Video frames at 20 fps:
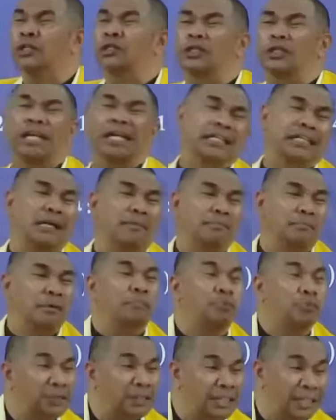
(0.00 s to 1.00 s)
saudara tambah
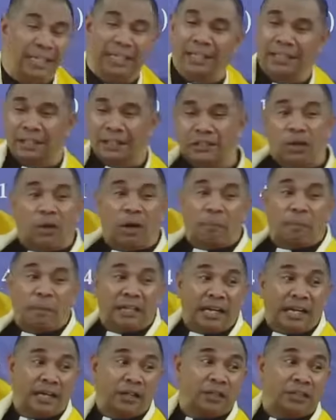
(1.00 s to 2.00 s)
pusing.
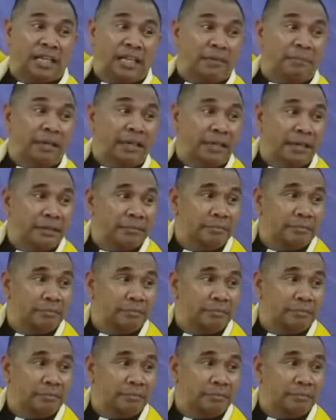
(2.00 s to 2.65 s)
Jawabannya harus dari mana?